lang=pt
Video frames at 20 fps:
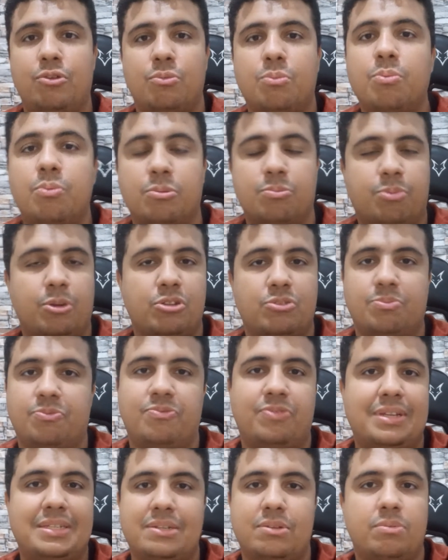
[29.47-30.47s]
Eu posso
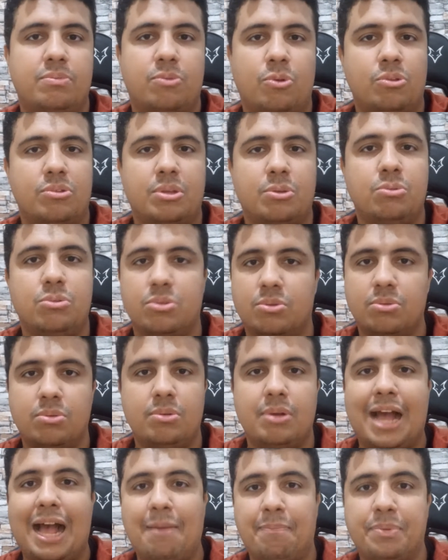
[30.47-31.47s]
fazer um
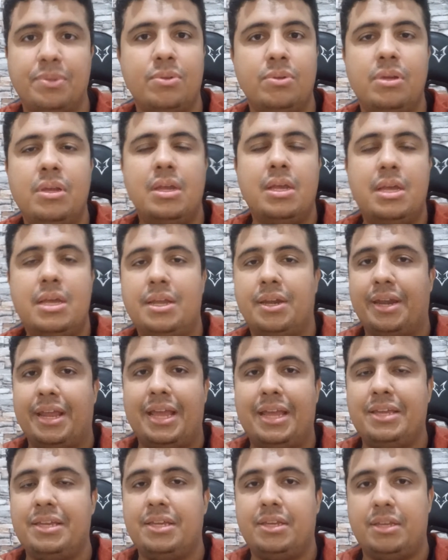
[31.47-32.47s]
conteúdo rápido,
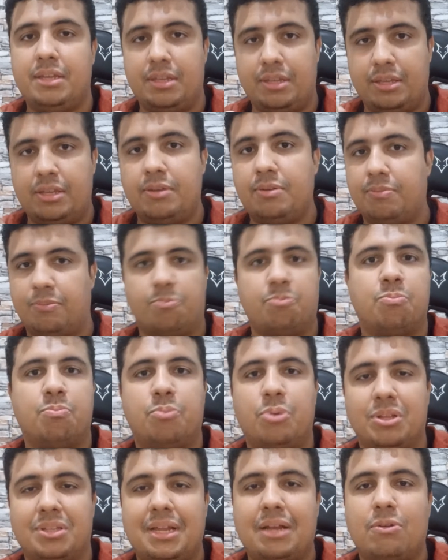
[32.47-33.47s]
né? E, e
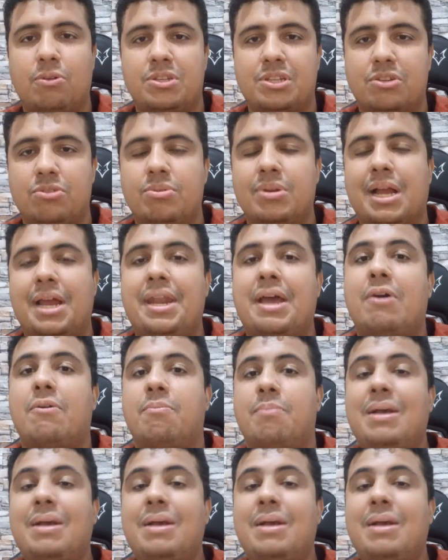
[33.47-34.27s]
botar coisas no canal.